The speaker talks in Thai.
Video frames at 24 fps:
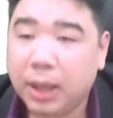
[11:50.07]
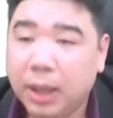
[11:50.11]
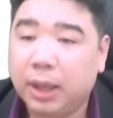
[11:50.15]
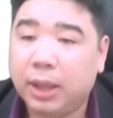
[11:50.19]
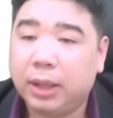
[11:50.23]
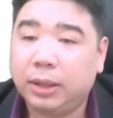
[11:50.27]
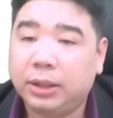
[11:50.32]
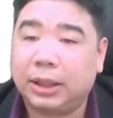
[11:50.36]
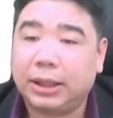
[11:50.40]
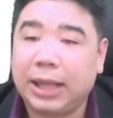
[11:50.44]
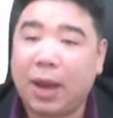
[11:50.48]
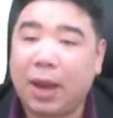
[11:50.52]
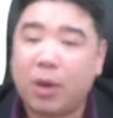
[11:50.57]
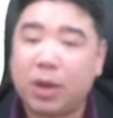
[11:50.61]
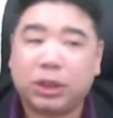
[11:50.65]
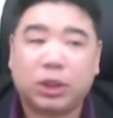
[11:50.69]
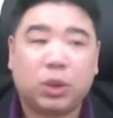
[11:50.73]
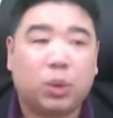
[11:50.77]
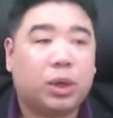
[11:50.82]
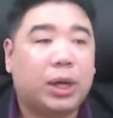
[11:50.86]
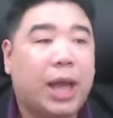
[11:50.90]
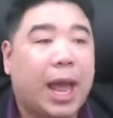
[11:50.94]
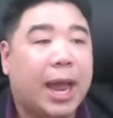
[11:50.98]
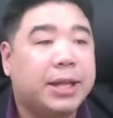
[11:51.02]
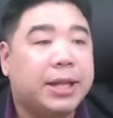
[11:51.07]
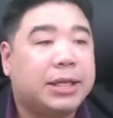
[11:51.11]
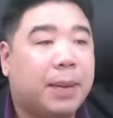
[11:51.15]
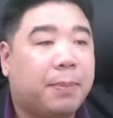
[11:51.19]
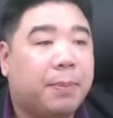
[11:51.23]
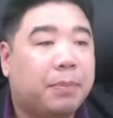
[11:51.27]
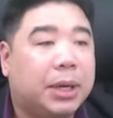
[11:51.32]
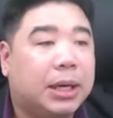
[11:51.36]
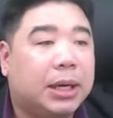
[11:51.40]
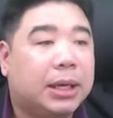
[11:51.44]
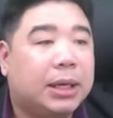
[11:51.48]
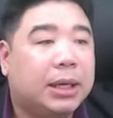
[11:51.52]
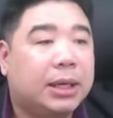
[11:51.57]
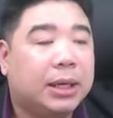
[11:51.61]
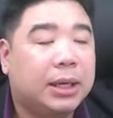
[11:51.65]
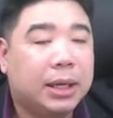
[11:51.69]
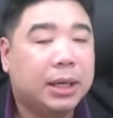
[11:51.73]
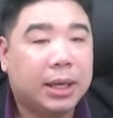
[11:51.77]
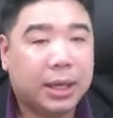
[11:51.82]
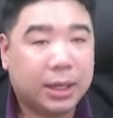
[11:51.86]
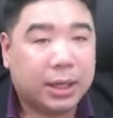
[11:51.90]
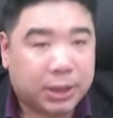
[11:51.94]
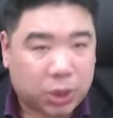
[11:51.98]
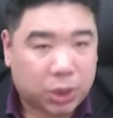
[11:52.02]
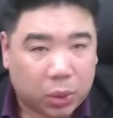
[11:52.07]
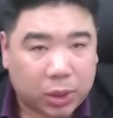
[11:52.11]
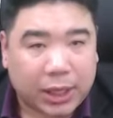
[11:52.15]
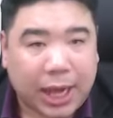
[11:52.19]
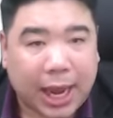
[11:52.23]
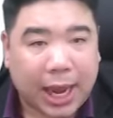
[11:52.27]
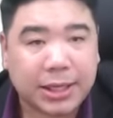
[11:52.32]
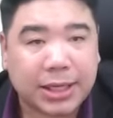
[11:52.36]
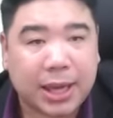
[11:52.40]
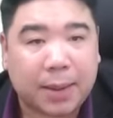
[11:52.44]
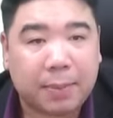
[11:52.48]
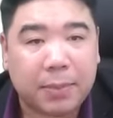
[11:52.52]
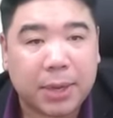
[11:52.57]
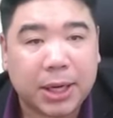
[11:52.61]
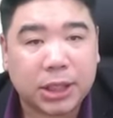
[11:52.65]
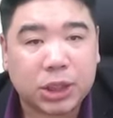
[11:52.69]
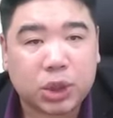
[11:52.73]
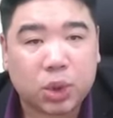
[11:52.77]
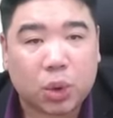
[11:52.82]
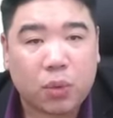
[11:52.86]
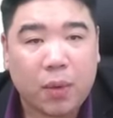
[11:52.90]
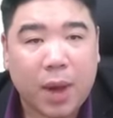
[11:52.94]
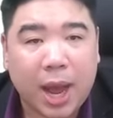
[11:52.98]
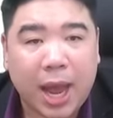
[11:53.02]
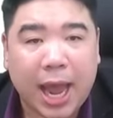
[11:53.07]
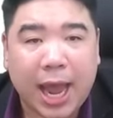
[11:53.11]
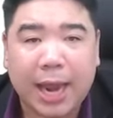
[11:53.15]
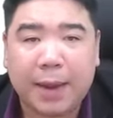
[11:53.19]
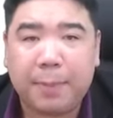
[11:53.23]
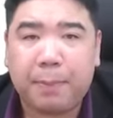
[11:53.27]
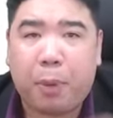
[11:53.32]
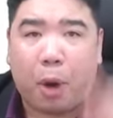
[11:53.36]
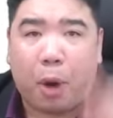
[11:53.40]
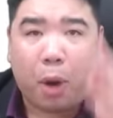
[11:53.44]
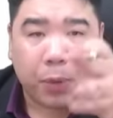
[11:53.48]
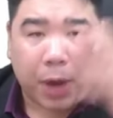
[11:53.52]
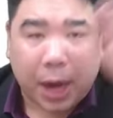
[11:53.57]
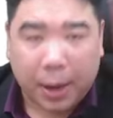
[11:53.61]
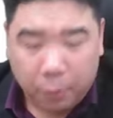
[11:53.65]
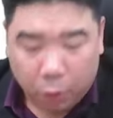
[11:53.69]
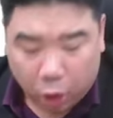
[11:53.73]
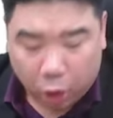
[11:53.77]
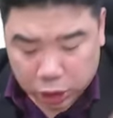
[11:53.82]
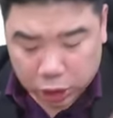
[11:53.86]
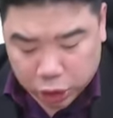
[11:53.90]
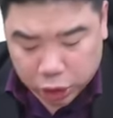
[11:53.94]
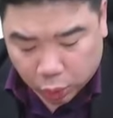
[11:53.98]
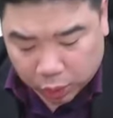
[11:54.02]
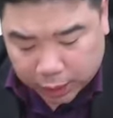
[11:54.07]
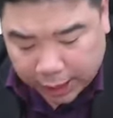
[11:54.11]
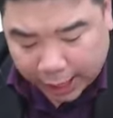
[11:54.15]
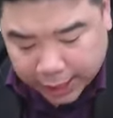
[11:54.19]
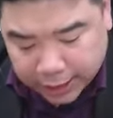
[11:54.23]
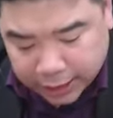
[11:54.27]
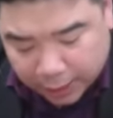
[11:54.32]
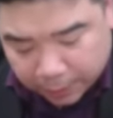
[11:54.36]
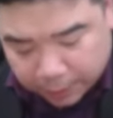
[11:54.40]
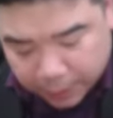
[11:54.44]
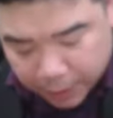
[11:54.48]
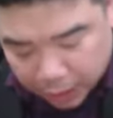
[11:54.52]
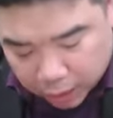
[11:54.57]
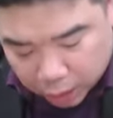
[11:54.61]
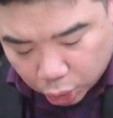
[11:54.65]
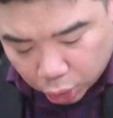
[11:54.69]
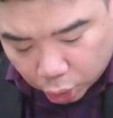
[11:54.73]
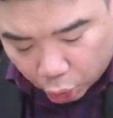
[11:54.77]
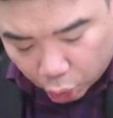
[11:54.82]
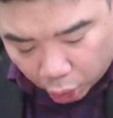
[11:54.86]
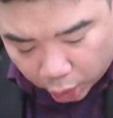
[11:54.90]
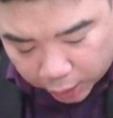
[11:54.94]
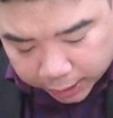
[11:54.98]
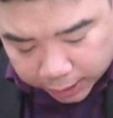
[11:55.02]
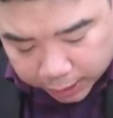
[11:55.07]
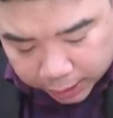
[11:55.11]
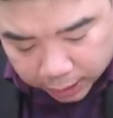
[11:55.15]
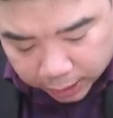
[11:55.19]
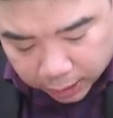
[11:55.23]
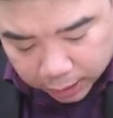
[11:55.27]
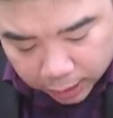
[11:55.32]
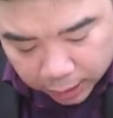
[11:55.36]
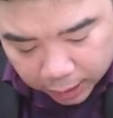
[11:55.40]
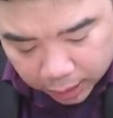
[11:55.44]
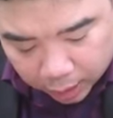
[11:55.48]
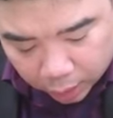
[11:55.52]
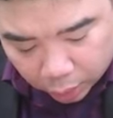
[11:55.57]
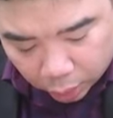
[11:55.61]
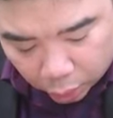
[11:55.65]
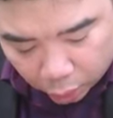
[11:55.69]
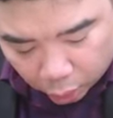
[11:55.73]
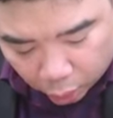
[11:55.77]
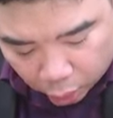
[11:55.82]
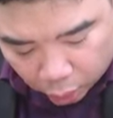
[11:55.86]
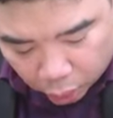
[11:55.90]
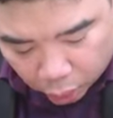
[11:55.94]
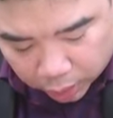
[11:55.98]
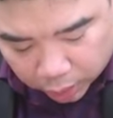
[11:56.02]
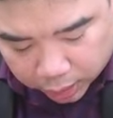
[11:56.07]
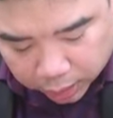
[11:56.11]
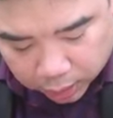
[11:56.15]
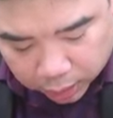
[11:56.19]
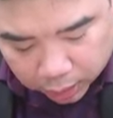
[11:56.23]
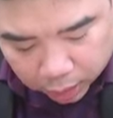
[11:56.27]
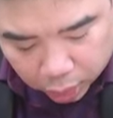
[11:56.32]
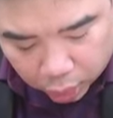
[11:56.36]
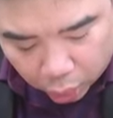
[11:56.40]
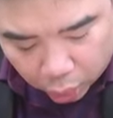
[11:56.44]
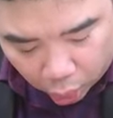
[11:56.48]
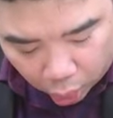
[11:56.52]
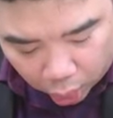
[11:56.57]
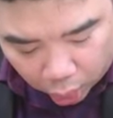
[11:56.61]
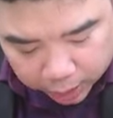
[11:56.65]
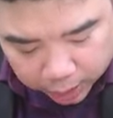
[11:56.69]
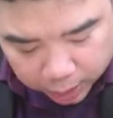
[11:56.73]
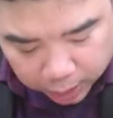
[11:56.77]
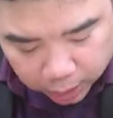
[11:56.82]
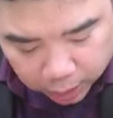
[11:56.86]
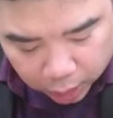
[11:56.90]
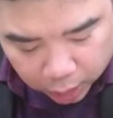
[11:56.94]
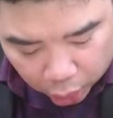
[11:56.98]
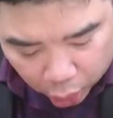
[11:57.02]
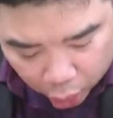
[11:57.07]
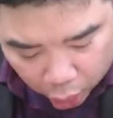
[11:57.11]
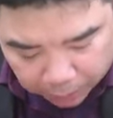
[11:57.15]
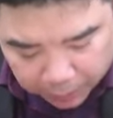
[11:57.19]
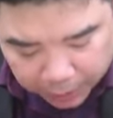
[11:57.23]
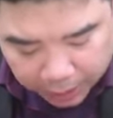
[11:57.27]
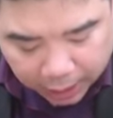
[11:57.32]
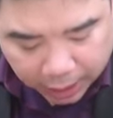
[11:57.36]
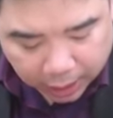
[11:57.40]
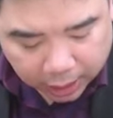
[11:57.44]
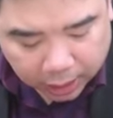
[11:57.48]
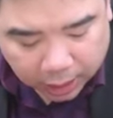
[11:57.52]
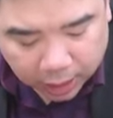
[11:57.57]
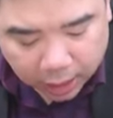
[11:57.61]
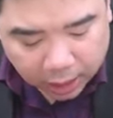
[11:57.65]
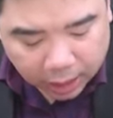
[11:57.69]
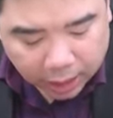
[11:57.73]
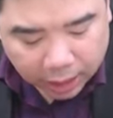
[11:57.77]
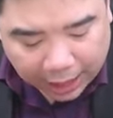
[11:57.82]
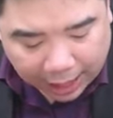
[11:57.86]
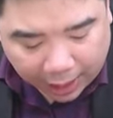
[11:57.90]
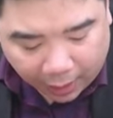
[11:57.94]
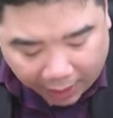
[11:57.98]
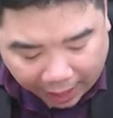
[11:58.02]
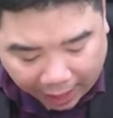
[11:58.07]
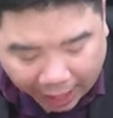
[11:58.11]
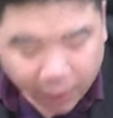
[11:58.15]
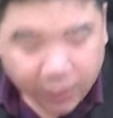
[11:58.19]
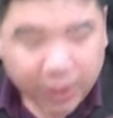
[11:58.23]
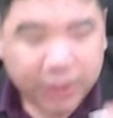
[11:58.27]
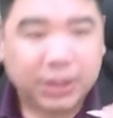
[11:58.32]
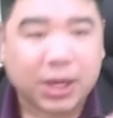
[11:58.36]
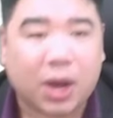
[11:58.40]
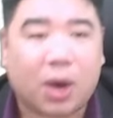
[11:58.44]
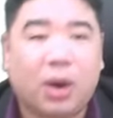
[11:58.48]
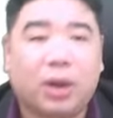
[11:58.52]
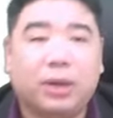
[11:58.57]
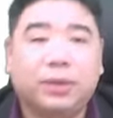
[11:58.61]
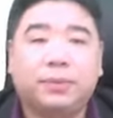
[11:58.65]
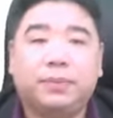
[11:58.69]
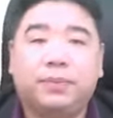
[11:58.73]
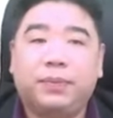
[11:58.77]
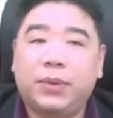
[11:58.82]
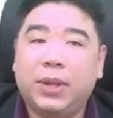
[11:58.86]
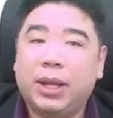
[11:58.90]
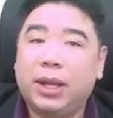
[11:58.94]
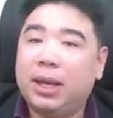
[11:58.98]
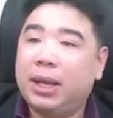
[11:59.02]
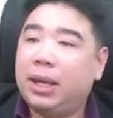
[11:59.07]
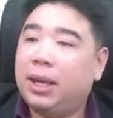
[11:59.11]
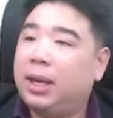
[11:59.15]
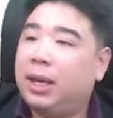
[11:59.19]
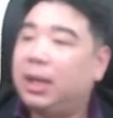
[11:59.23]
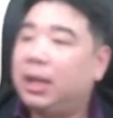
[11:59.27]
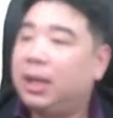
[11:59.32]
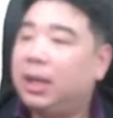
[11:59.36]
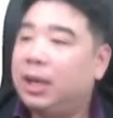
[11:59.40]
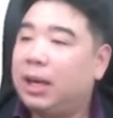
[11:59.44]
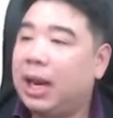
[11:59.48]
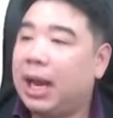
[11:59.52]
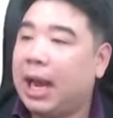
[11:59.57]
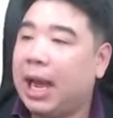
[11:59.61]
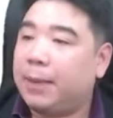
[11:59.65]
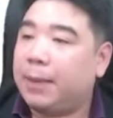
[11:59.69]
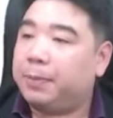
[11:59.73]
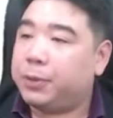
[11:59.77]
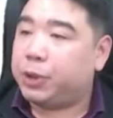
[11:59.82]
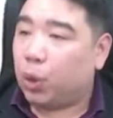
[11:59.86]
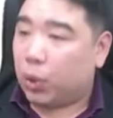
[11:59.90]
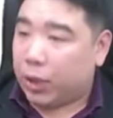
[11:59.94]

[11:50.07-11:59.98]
จะเท่ากับสูตรการจับมือ สูตรการจับมือสูตรว่าไง พบกันหมดสูตรการจับมือคือคน คูณ คน ลบหนึ่งแล้วหารด้วยสองนะครับ สูตร